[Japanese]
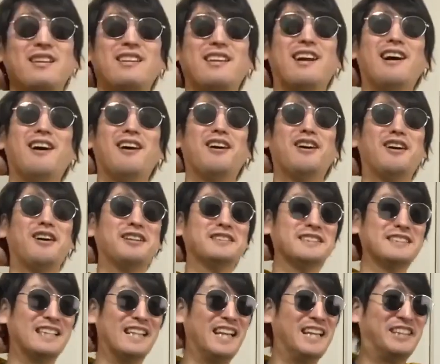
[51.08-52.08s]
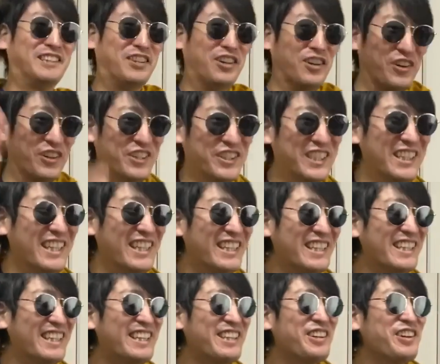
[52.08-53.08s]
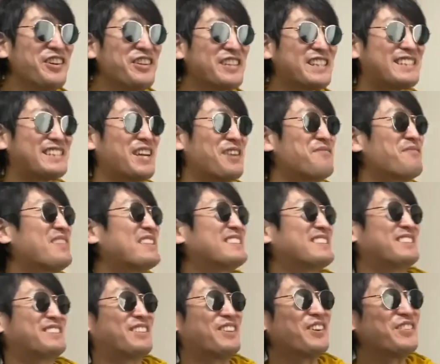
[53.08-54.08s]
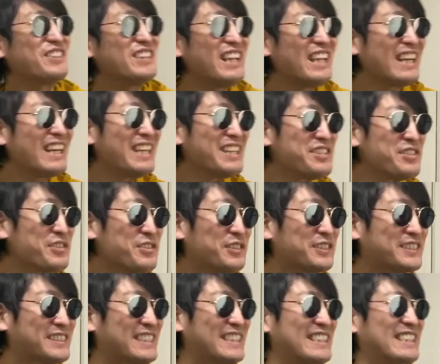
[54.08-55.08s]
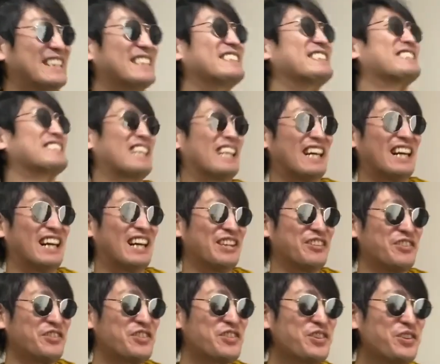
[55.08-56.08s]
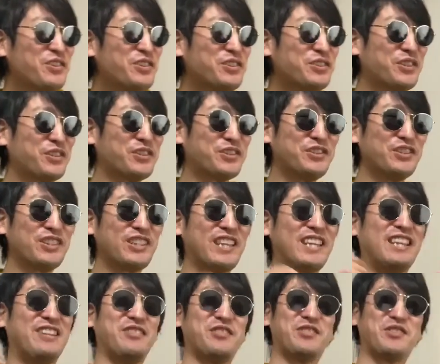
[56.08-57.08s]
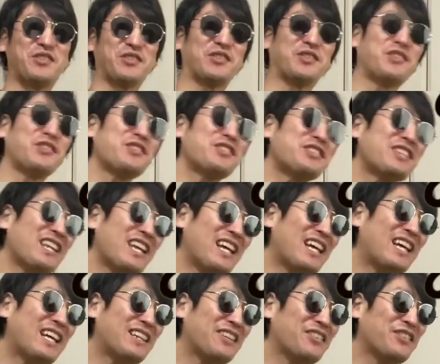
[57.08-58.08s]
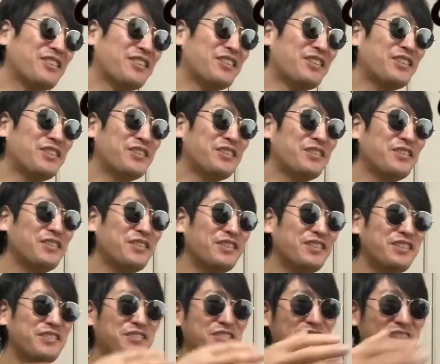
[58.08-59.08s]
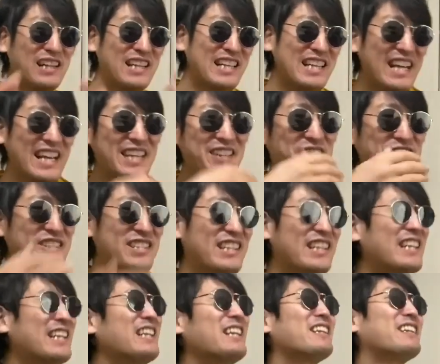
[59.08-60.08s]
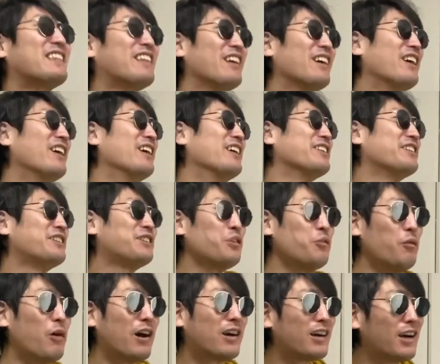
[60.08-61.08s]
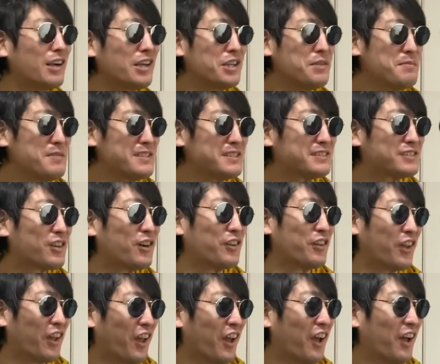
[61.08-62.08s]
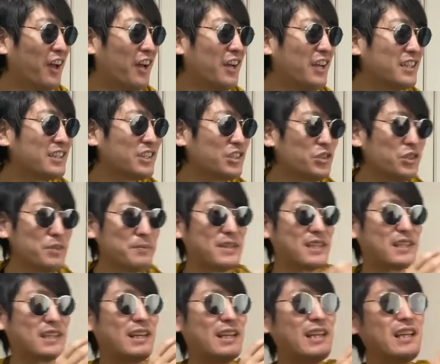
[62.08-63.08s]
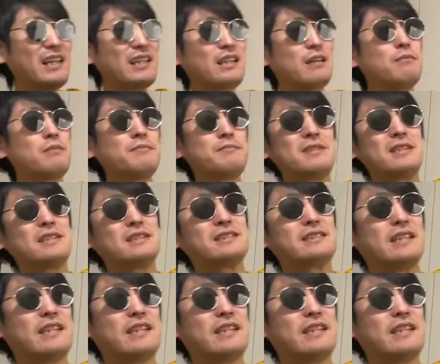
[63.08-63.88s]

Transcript: ああ、えっと、ひろゆきさんまずどんだけチョコ好きなんですかあの、チョコとクッキーのちょっとしたあの、割合の違いなんて人わかりますかね例えばカレー食べますって